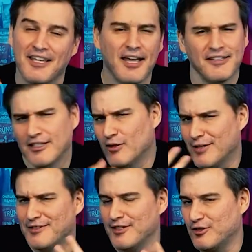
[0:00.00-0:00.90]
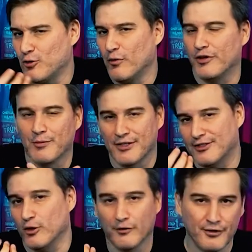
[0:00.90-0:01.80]
que ainda não existe
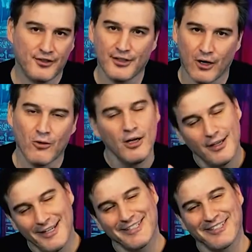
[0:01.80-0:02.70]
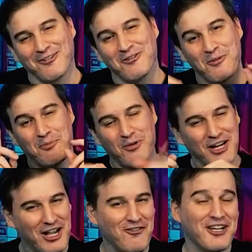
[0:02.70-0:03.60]
confirmação oficial, então por
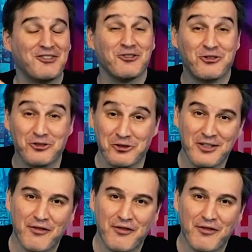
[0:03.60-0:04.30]
enquanto, tudo é